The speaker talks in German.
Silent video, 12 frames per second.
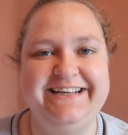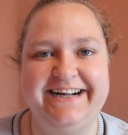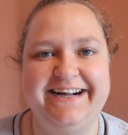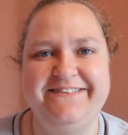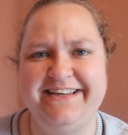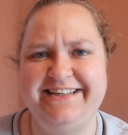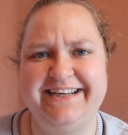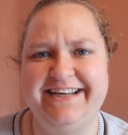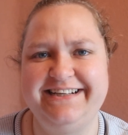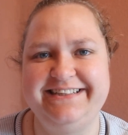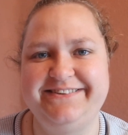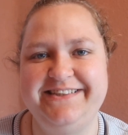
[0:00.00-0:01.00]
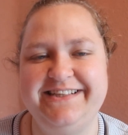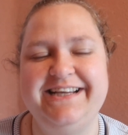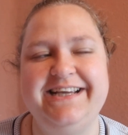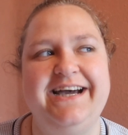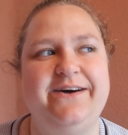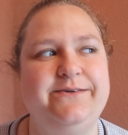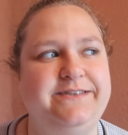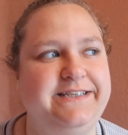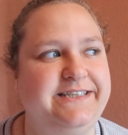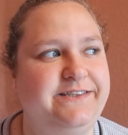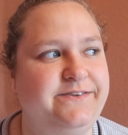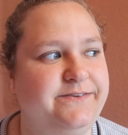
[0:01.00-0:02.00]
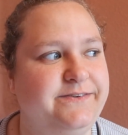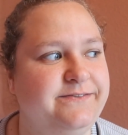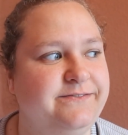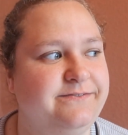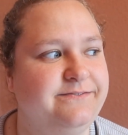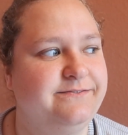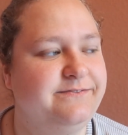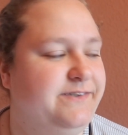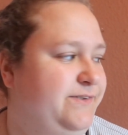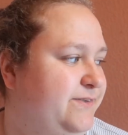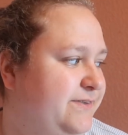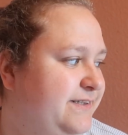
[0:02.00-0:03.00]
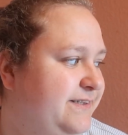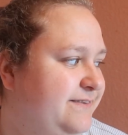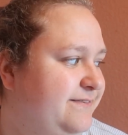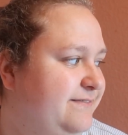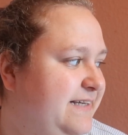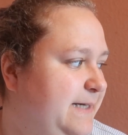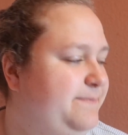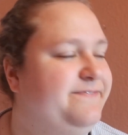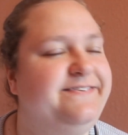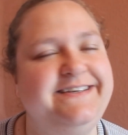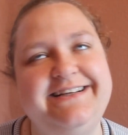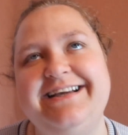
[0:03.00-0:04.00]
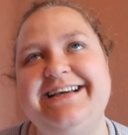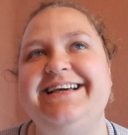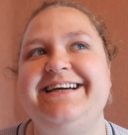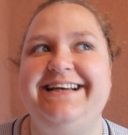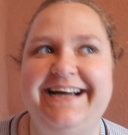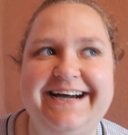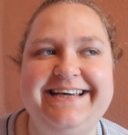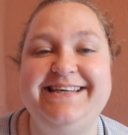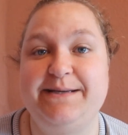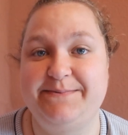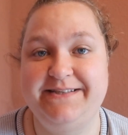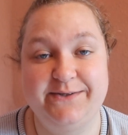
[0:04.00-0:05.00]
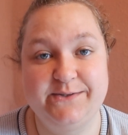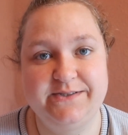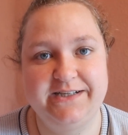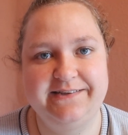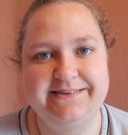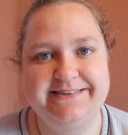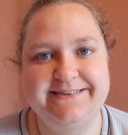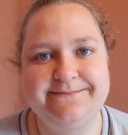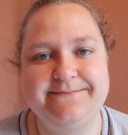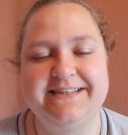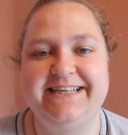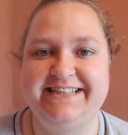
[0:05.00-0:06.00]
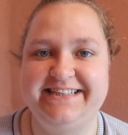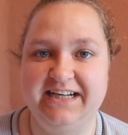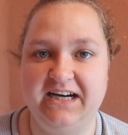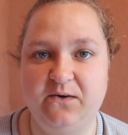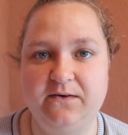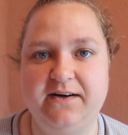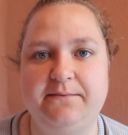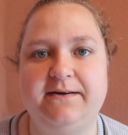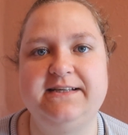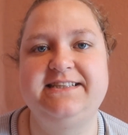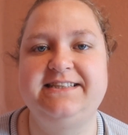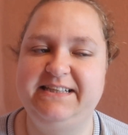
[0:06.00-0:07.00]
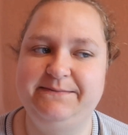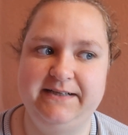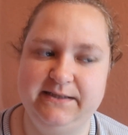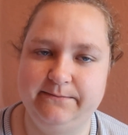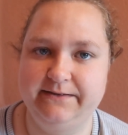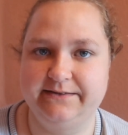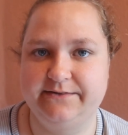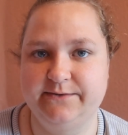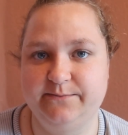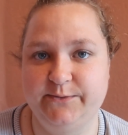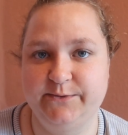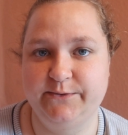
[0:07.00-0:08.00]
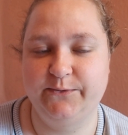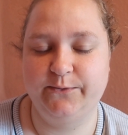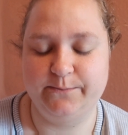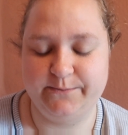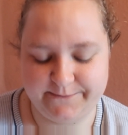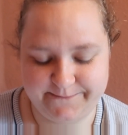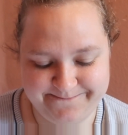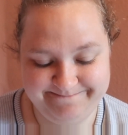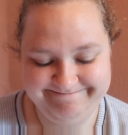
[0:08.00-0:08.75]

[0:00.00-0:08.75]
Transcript: Egal welche eigentlich. Außer jetzt so... Nee, doch nicht. Äpfel, klar, ich habe sie auch zu Hause. Ich esse sie auch, aber ist nicht mein Lieblingsgemüse. Obst.